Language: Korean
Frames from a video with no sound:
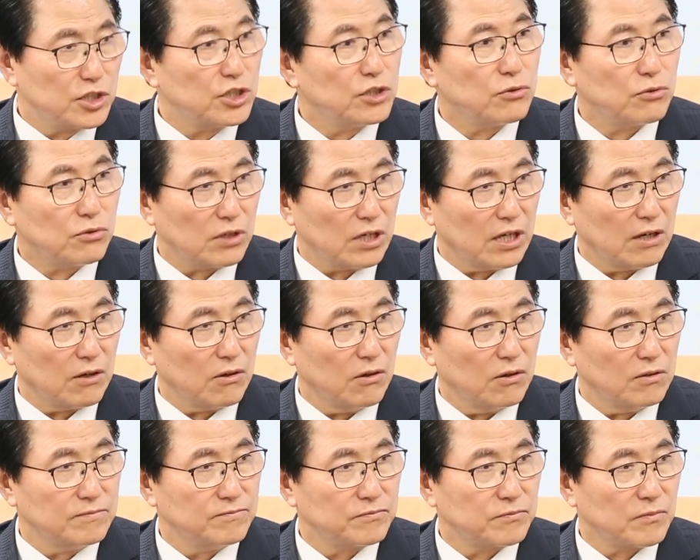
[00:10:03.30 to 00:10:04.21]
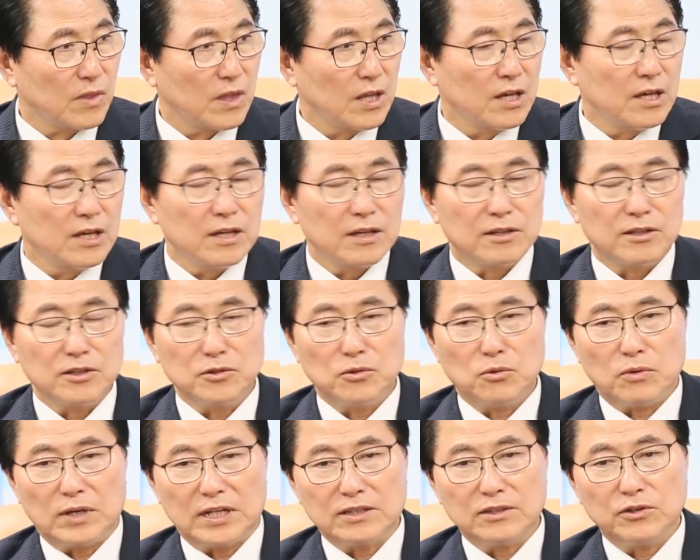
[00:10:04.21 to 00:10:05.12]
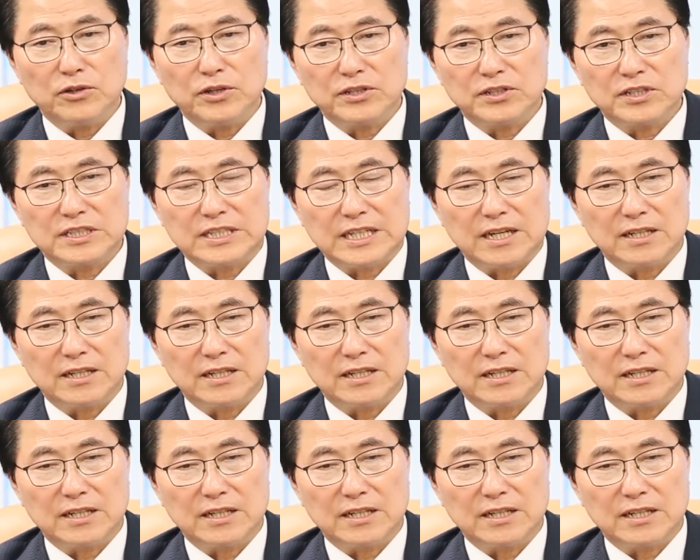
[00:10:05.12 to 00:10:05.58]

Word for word: 치유를 하고 그리고 완도에서